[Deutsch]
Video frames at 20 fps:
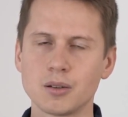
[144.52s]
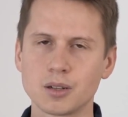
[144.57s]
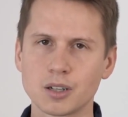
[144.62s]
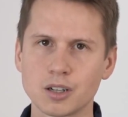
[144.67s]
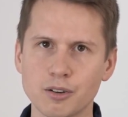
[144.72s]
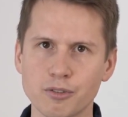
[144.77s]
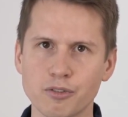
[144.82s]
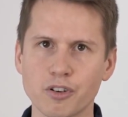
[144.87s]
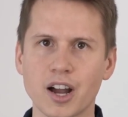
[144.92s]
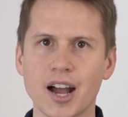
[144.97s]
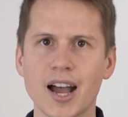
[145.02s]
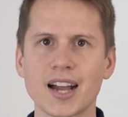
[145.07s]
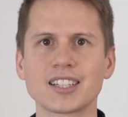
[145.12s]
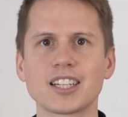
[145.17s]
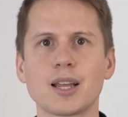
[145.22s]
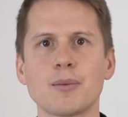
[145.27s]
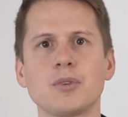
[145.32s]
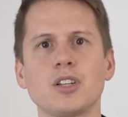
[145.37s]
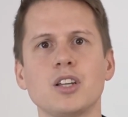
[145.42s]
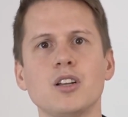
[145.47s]
gefragt
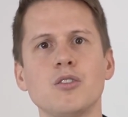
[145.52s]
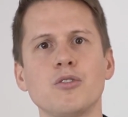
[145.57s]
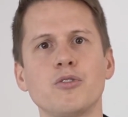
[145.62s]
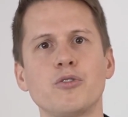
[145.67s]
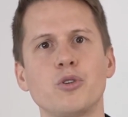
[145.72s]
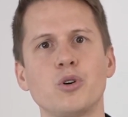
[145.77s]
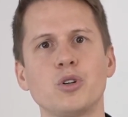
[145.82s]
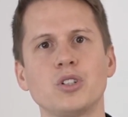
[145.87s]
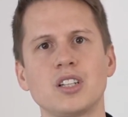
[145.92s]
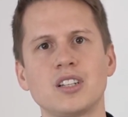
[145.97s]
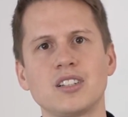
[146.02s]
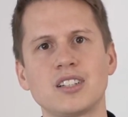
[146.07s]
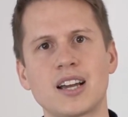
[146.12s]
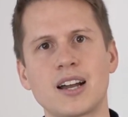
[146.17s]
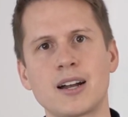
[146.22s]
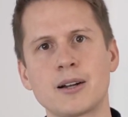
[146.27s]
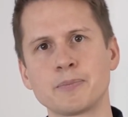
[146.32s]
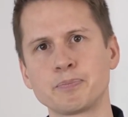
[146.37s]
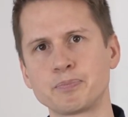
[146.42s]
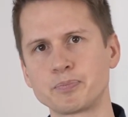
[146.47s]
am Telefon, denn
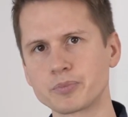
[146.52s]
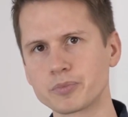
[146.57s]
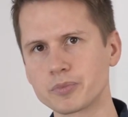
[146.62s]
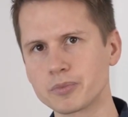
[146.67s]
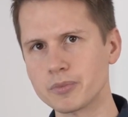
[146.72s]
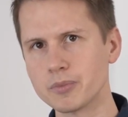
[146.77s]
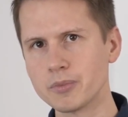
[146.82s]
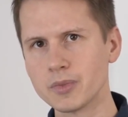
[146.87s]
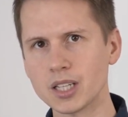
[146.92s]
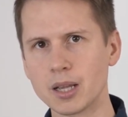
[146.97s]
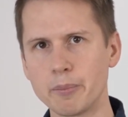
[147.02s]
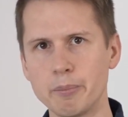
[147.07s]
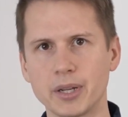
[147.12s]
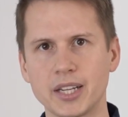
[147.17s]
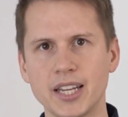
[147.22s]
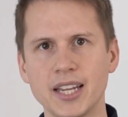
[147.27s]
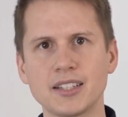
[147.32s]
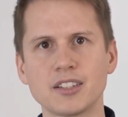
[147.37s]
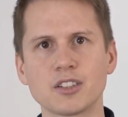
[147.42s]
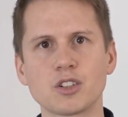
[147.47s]
da
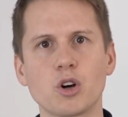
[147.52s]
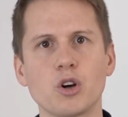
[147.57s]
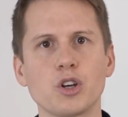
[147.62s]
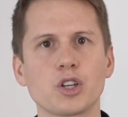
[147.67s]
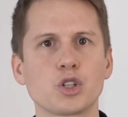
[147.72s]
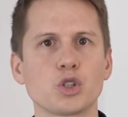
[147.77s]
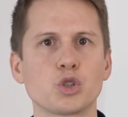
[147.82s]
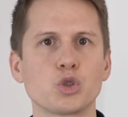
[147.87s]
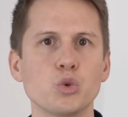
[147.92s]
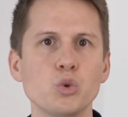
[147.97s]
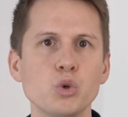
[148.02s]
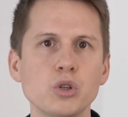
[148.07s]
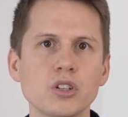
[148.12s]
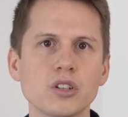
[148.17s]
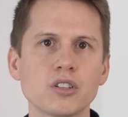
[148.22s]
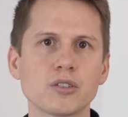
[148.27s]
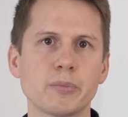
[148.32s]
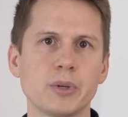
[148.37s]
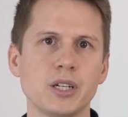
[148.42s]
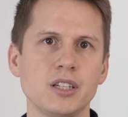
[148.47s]
begegnet euch
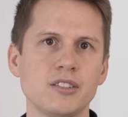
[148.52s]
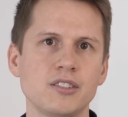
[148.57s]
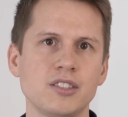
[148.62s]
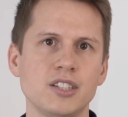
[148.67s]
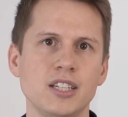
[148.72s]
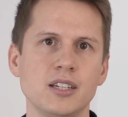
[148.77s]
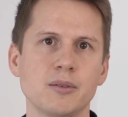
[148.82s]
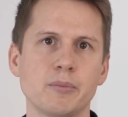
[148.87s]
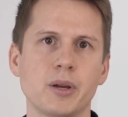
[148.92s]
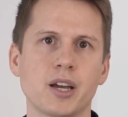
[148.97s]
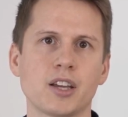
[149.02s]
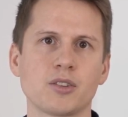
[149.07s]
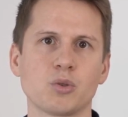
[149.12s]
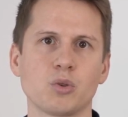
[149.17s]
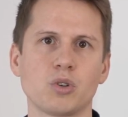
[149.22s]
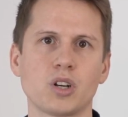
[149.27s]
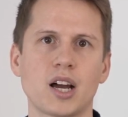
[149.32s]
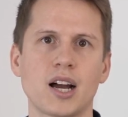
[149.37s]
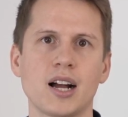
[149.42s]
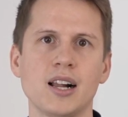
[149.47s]
geschultes
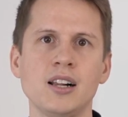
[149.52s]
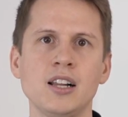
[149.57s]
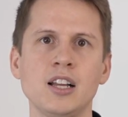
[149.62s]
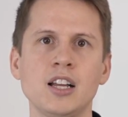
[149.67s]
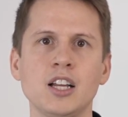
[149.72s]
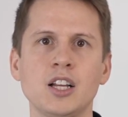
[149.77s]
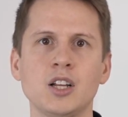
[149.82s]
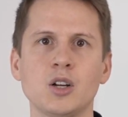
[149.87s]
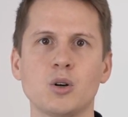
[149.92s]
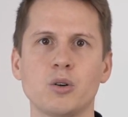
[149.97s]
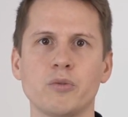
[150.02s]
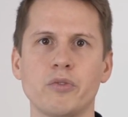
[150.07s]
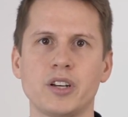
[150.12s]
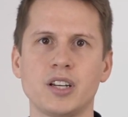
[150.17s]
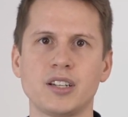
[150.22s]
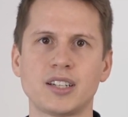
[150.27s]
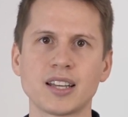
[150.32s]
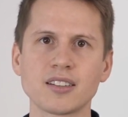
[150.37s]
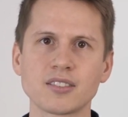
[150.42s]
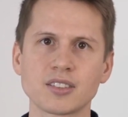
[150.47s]
Medizinpersonal. Und wenn
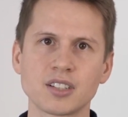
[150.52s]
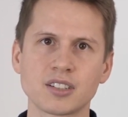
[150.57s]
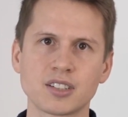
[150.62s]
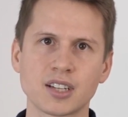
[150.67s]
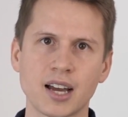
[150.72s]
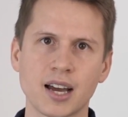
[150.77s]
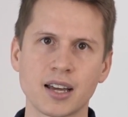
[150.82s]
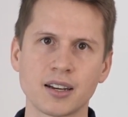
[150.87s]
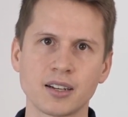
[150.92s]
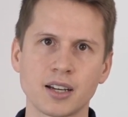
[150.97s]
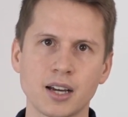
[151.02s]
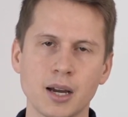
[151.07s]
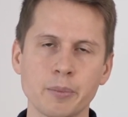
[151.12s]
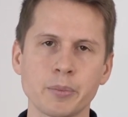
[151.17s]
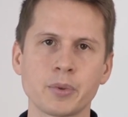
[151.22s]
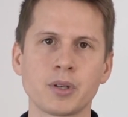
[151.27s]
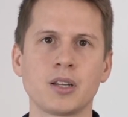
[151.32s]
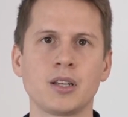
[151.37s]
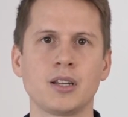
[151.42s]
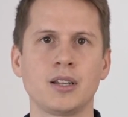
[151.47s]
ihr das getan
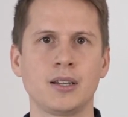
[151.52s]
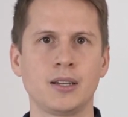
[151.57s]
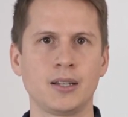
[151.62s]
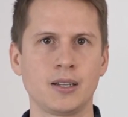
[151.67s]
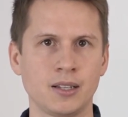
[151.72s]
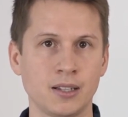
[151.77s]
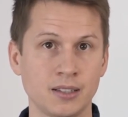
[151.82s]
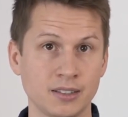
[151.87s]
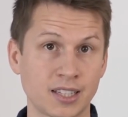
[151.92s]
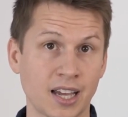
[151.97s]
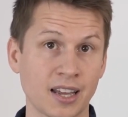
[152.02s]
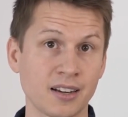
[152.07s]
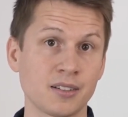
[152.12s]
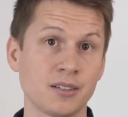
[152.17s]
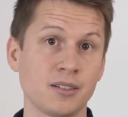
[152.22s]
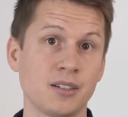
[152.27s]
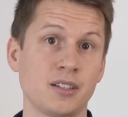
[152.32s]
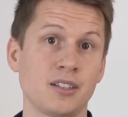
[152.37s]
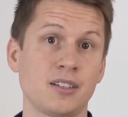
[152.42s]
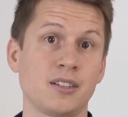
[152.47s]
habt,
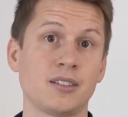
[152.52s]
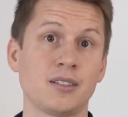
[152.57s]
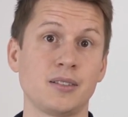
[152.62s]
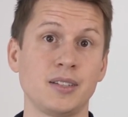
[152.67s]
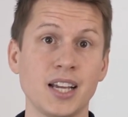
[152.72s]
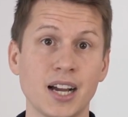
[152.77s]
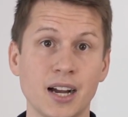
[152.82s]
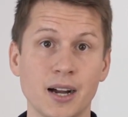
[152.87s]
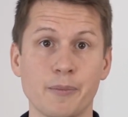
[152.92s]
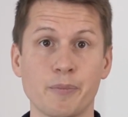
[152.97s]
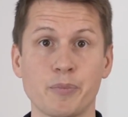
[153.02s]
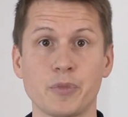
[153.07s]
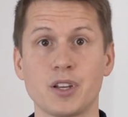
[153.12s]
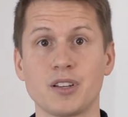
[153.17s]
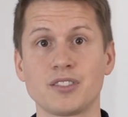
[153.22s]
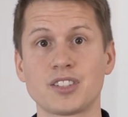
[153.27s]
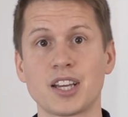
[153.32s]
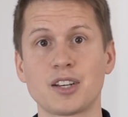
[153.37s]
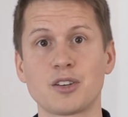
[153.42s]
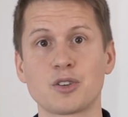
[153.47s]
dann ja,
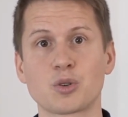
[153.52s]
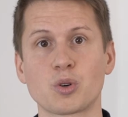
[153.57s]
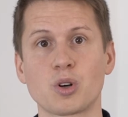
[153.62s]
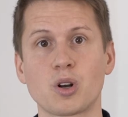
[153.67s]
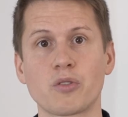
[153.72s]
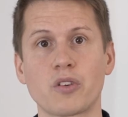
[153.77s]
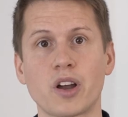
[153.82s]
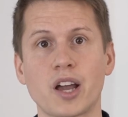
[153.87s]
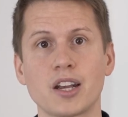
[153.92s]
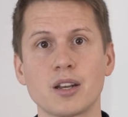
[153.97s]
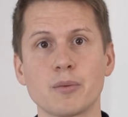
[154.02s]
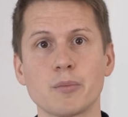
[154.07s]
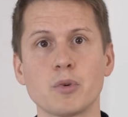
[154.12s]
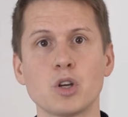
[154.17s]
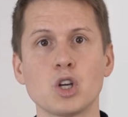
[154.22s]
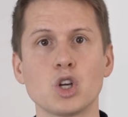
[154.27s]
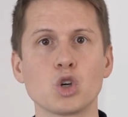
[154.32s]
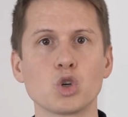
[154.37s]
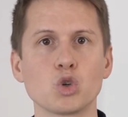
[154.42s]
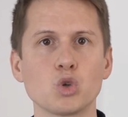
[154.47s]
seid ihr schon auf einem
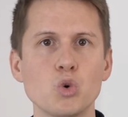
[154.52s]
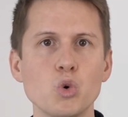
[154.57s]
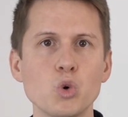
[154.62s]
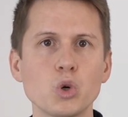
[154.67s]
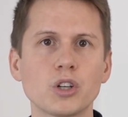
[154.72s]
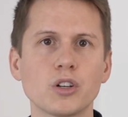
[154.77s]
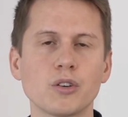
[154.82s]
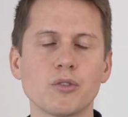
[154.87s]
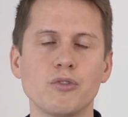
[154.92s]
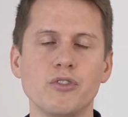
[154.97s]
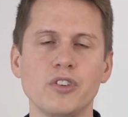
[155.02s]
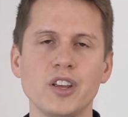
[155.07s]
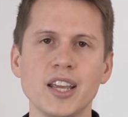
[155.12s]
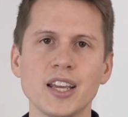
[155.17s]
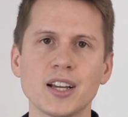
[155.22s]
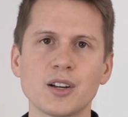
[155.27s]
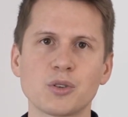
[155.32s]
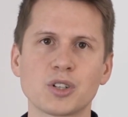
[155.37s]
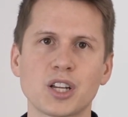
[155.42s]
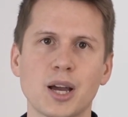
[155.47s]
guten
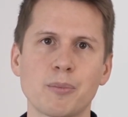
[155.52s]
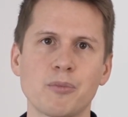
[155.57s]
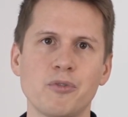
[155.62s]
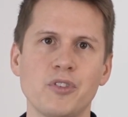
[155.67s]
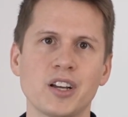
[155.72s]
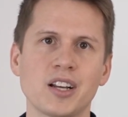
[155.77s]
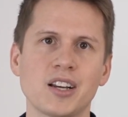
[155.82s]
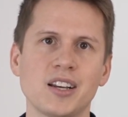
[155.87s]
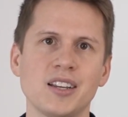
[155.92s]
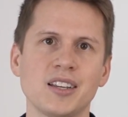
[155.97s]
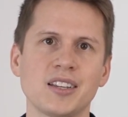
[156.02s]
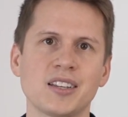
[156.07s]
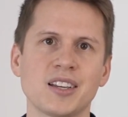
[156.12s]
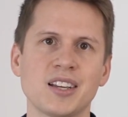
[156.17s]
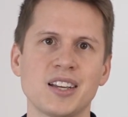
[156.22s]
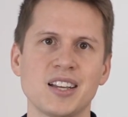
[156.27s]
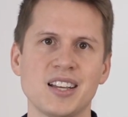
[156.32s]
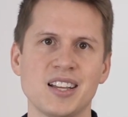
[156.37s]
Weg und habt wirklich